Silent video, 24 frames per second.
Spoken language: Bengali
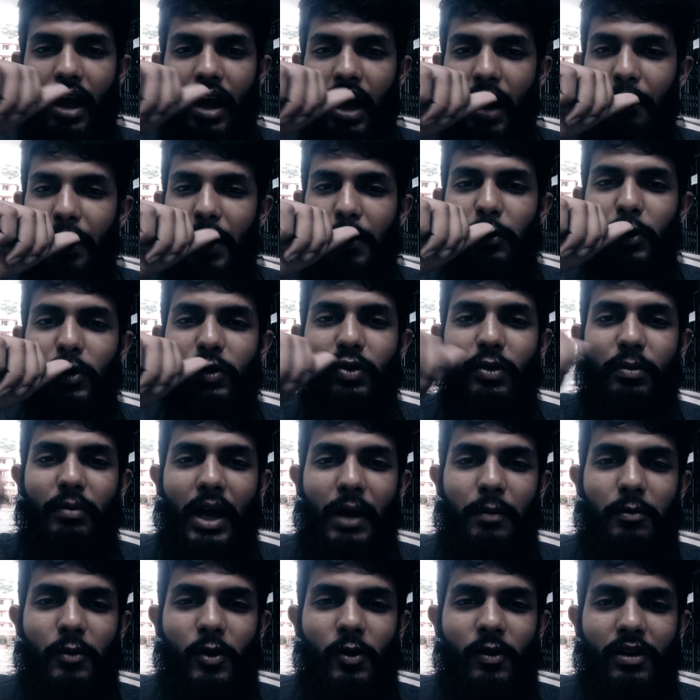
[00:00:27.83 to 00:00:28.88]
আমার বন্ধু
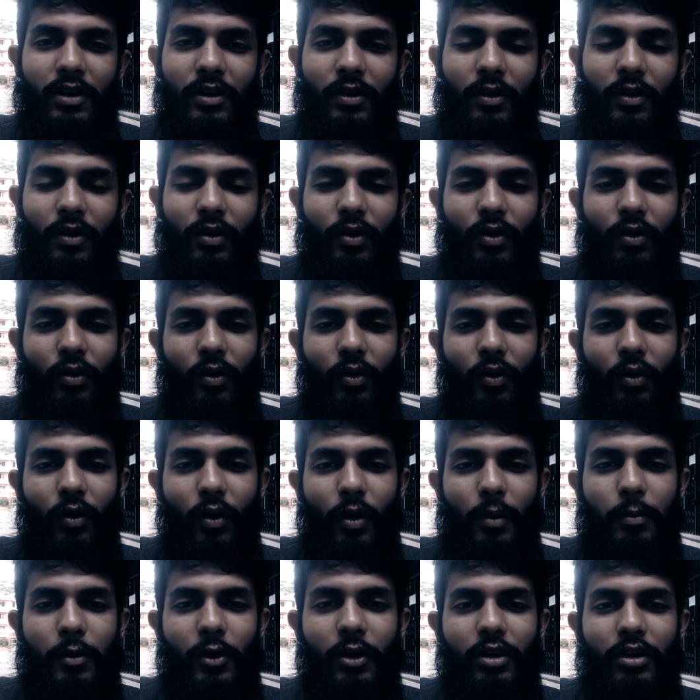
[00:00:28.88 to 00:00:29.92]
মামুন ও
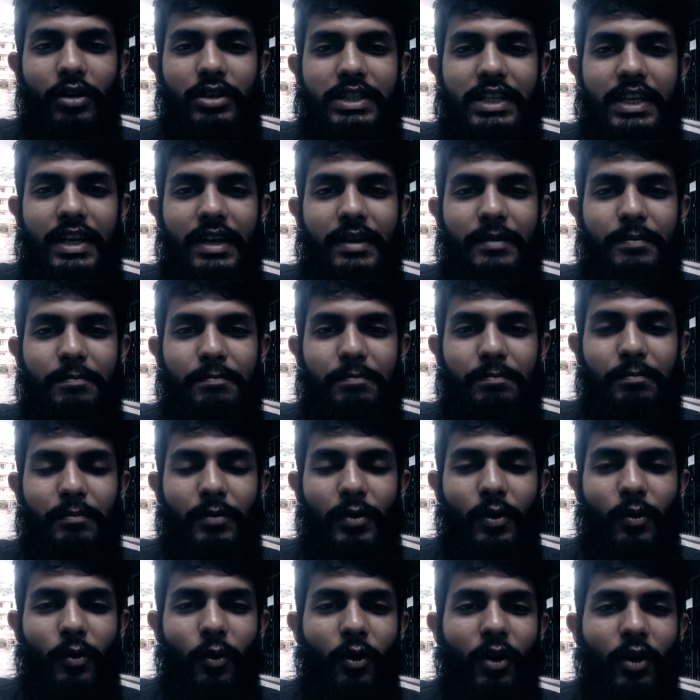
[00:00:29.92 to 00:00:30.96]
বলল যে
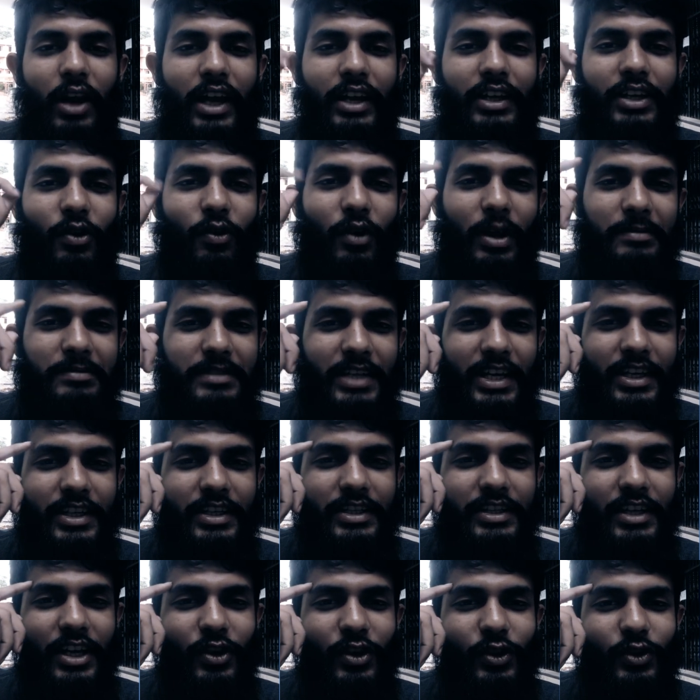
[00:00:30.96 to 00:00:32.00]
কোনো একটা
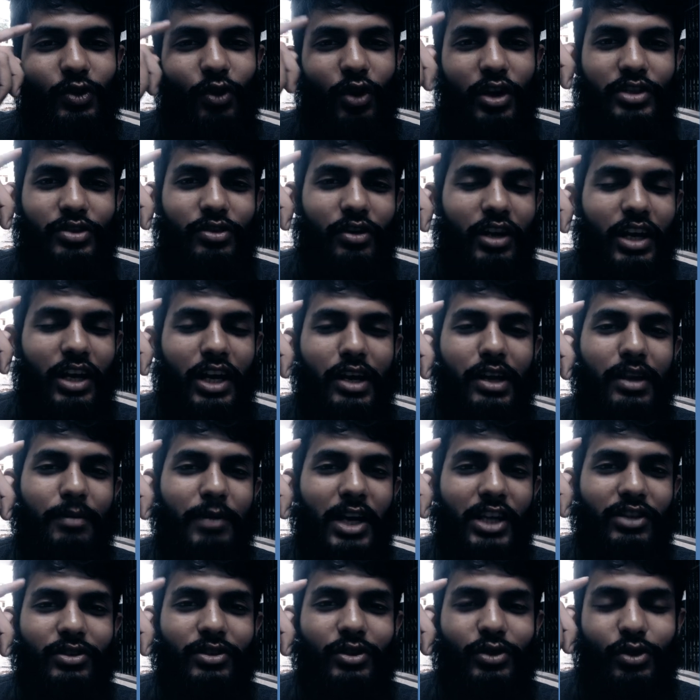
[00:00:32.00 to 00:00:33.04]
ওয়েবসাইটে যেন দশ ডলারে
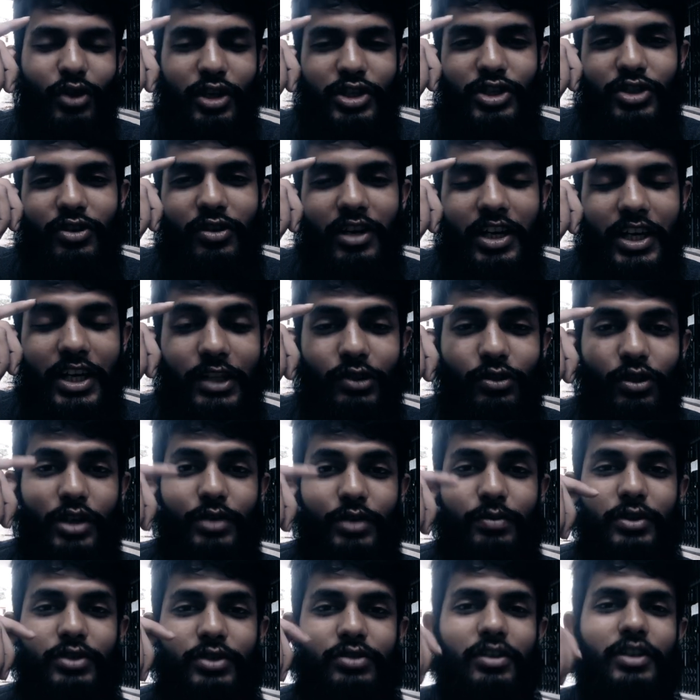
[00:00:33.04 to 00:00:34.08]
মাত্র দশ ডলারে
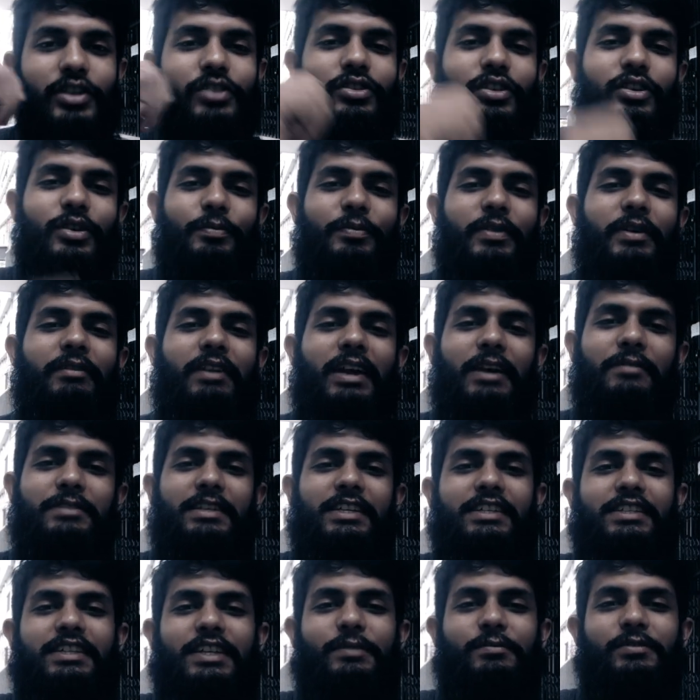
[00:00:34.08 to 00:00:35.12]
দশ বছরের জন্য প্রিমিয়াম
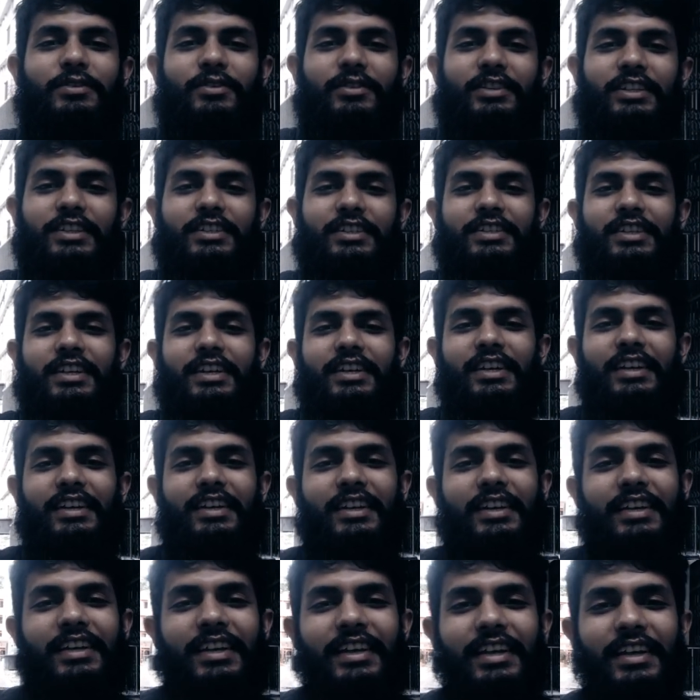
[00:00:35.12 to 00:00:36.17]
সাবস্ক্রিপশন দিচ্ছে
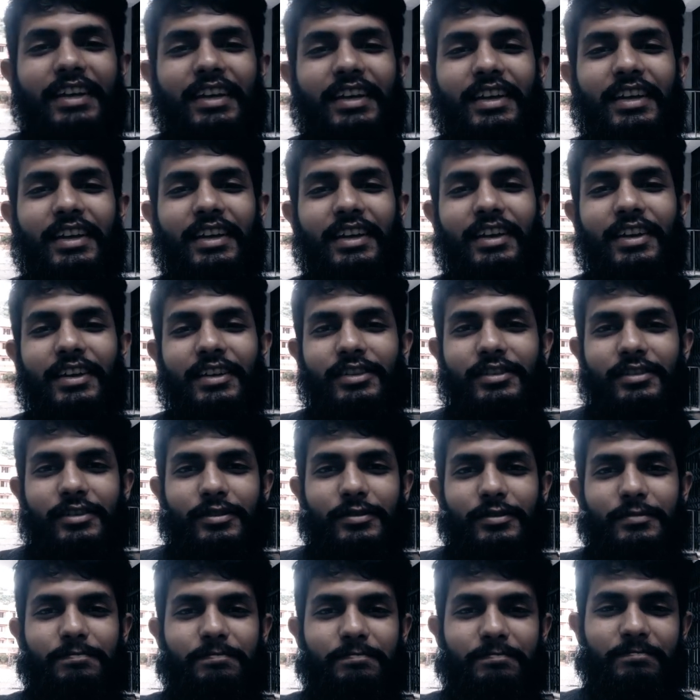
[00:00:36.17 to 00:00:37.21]
তো
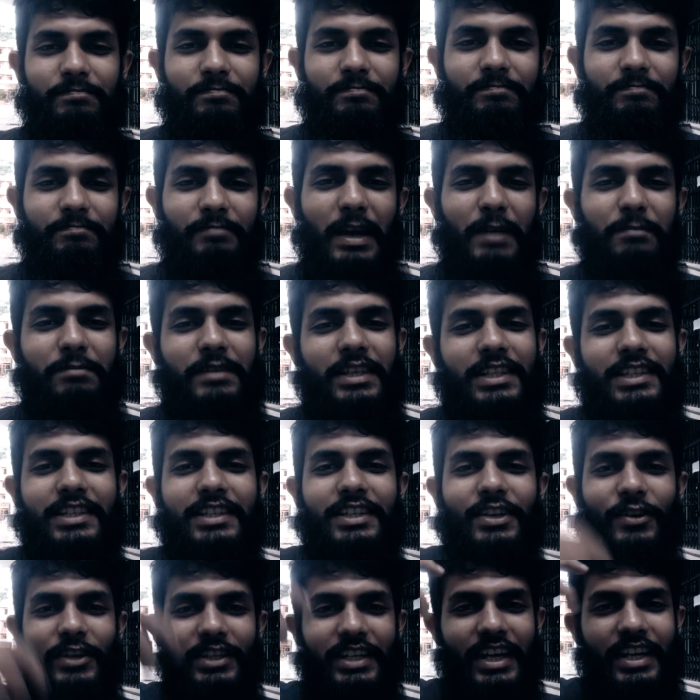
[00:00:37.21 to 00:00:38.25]
ভাবতেছি
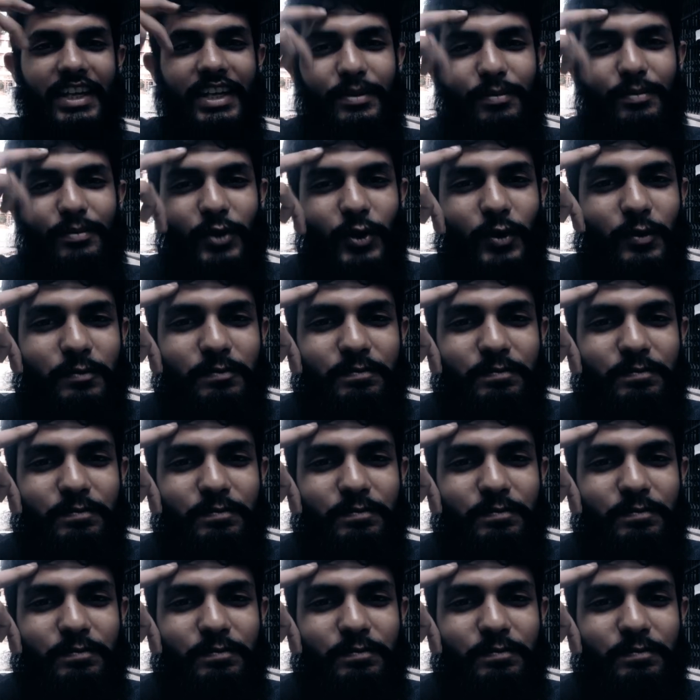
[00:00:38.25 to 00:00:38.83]
যে ওইটাই কিনবো